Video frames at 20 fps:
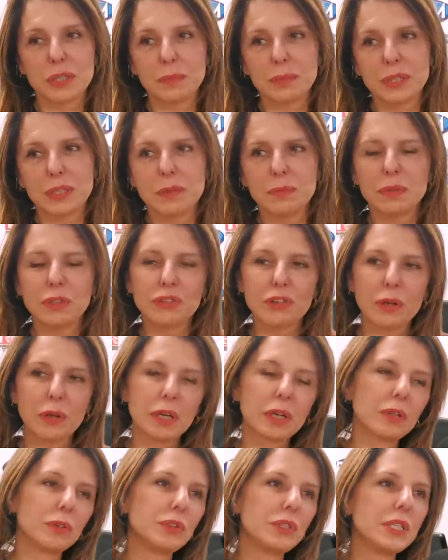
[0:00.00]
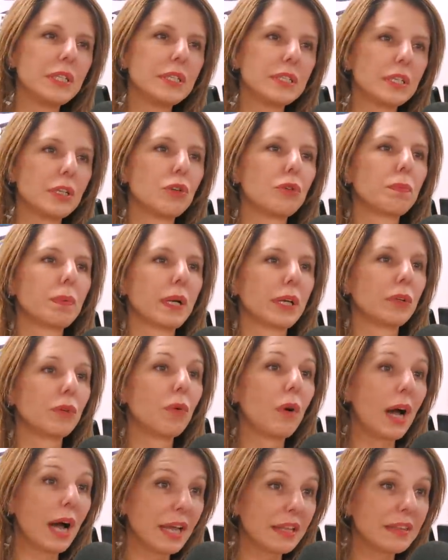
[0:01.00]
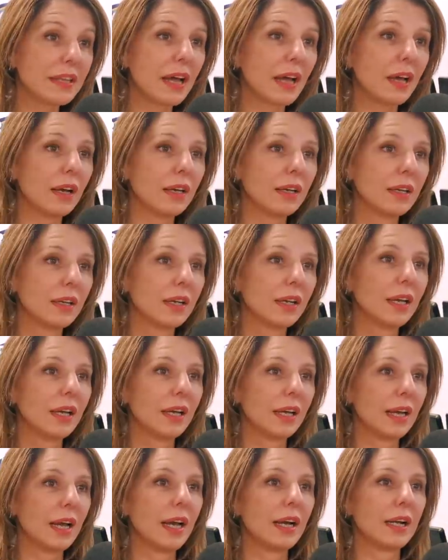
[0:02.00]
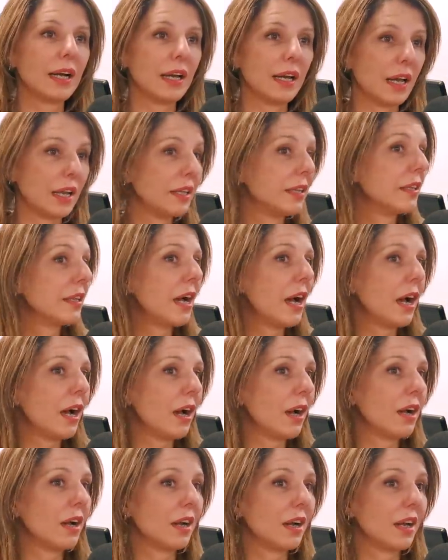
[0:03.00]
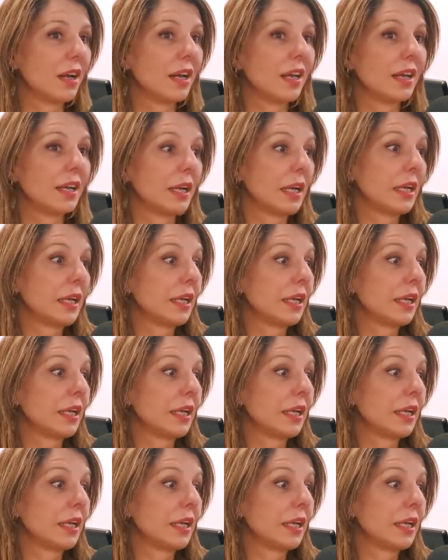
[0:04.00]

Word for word: Elle m'a dit mais tu as utilisé le prénom Anna et C'est l'héroïne donc c'est.